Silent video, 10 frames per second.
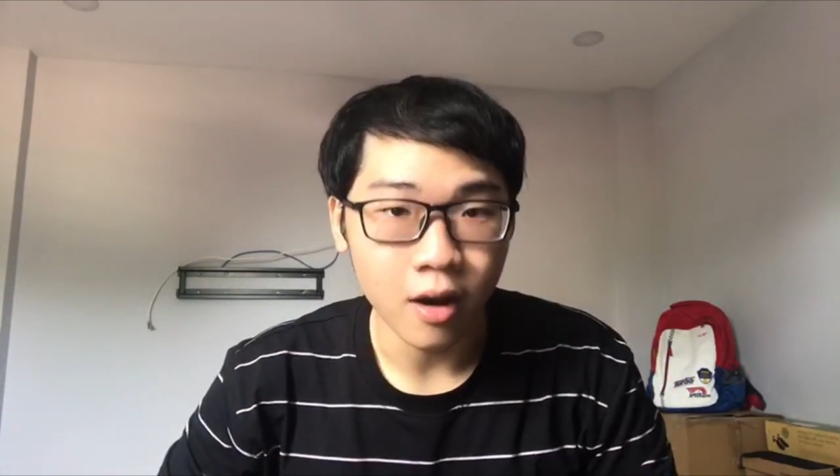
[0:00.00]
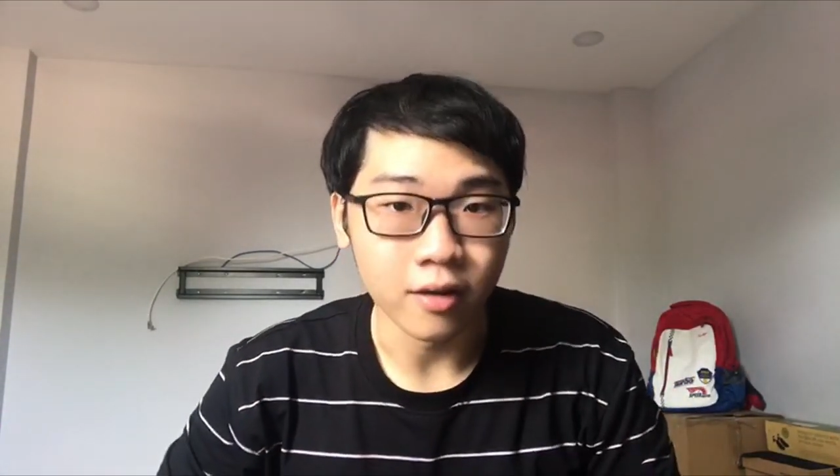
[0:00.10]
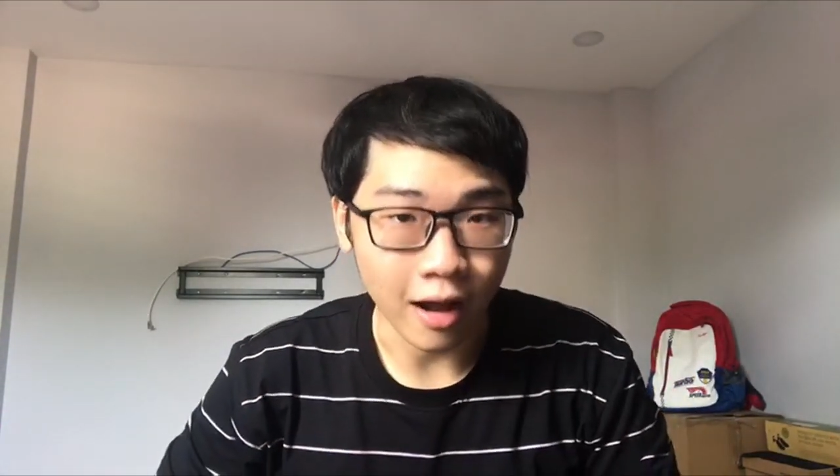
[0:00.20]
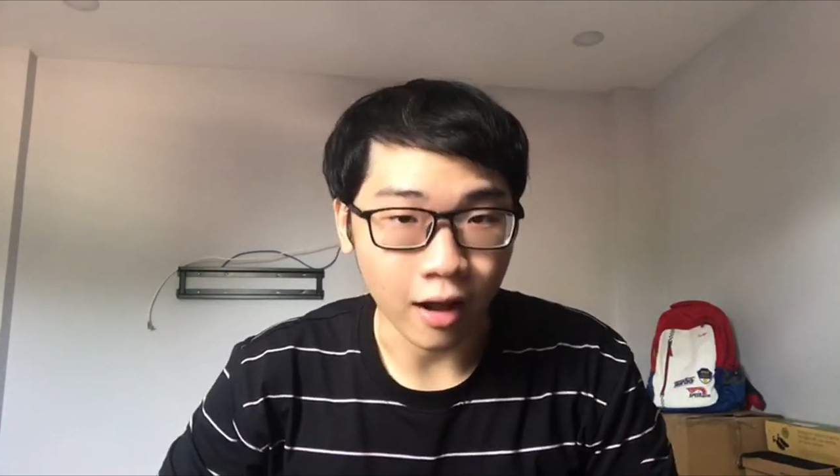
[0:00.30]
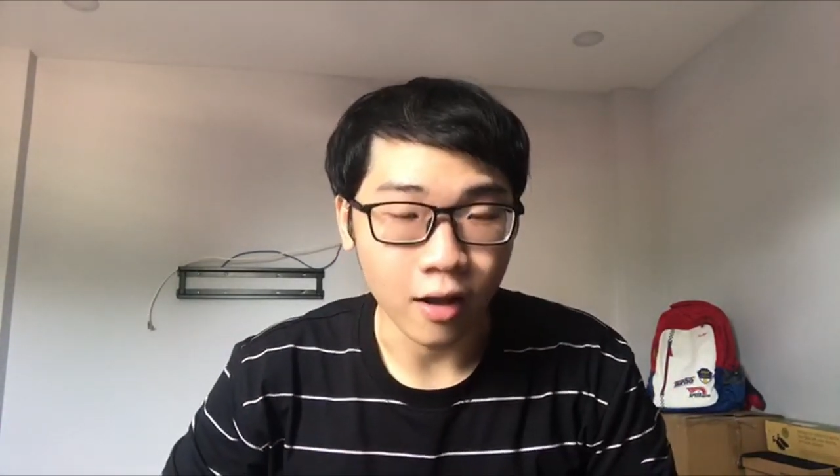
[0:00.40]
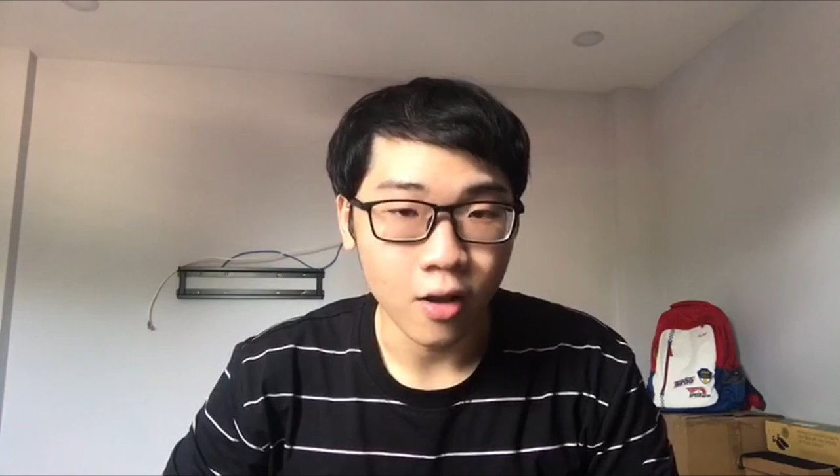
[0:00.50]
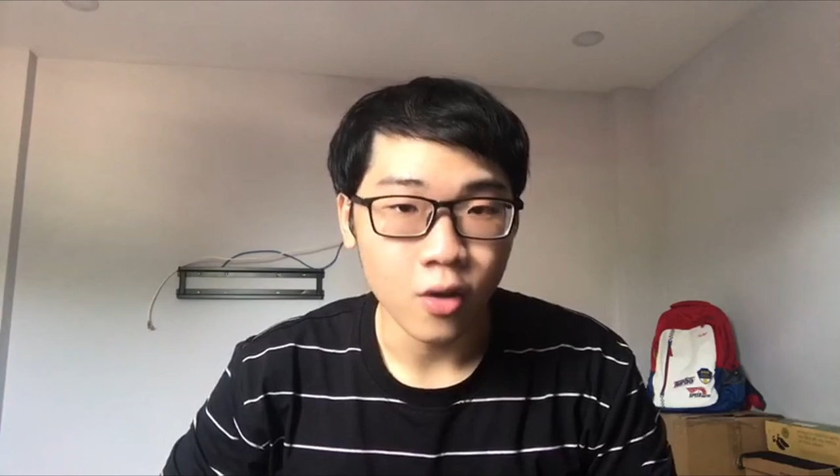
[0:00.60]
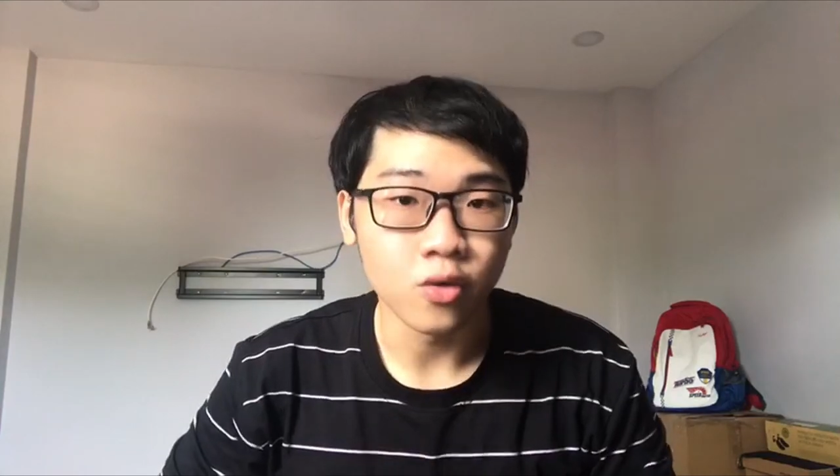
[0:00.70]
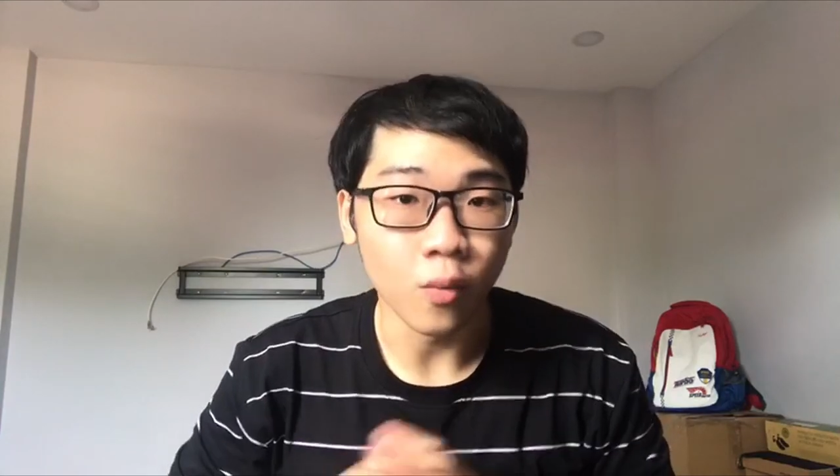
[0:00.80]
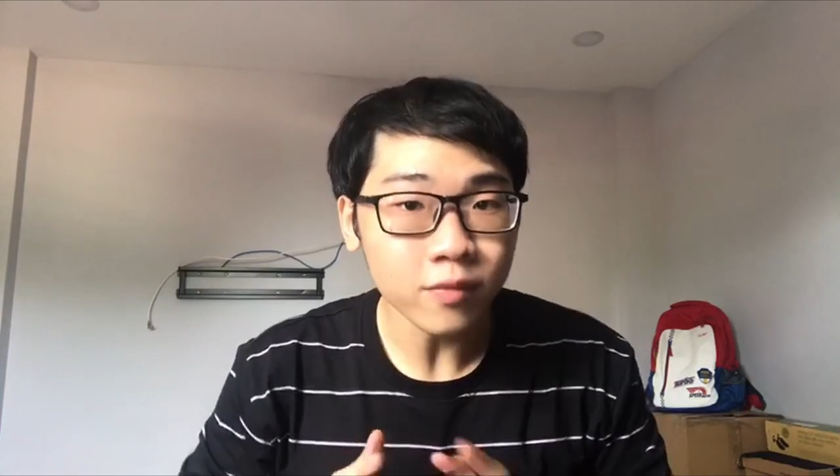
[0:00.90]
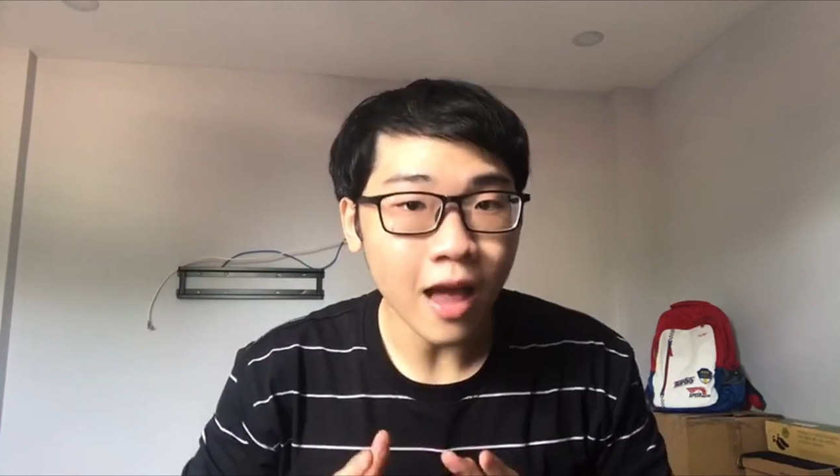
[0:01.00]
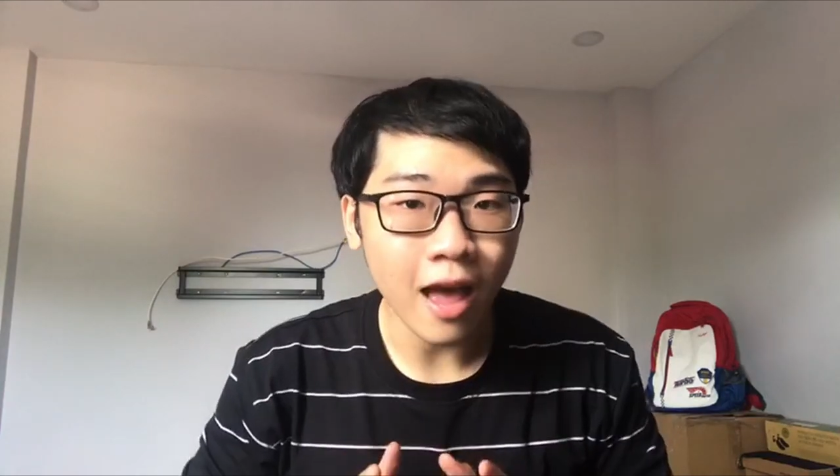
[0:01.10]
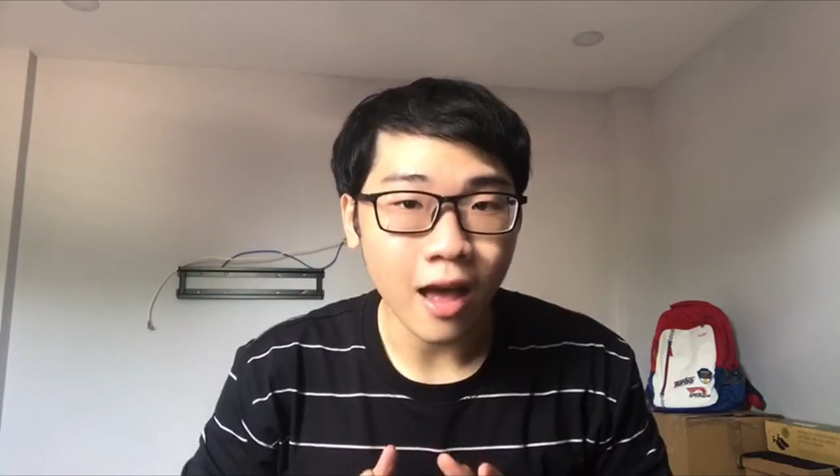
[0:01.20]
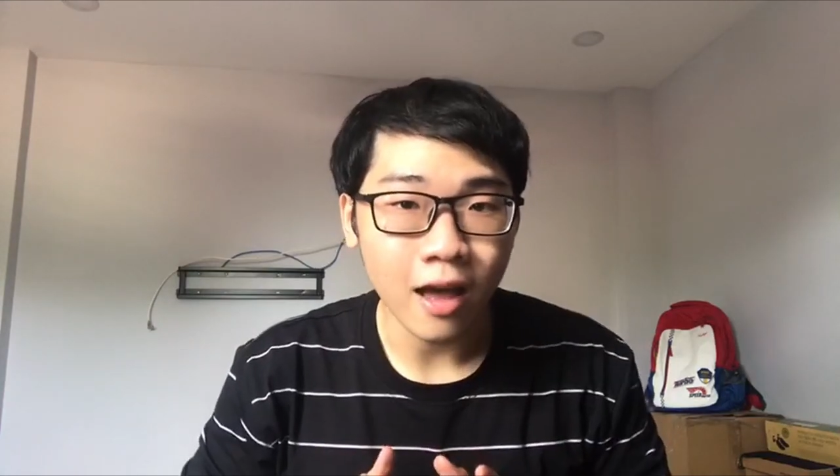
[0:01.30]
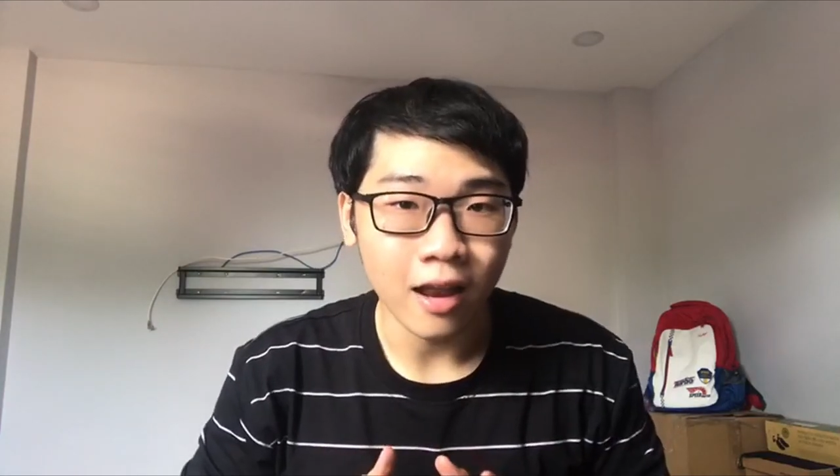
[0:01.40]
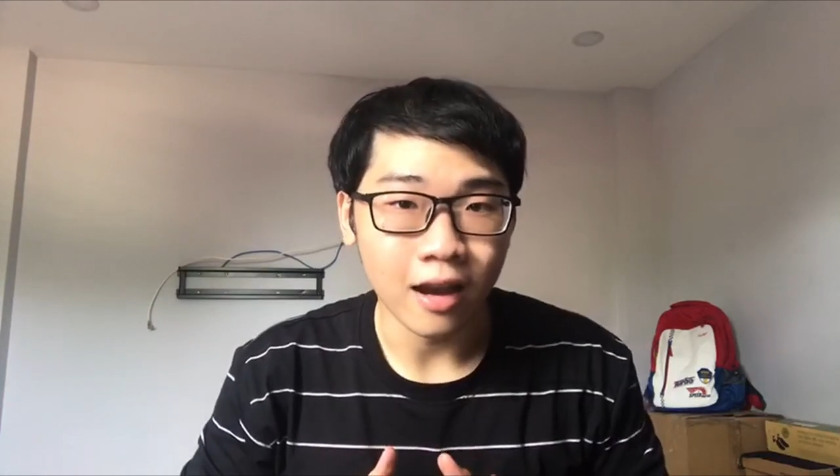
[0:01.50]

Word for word: rằng chúng ta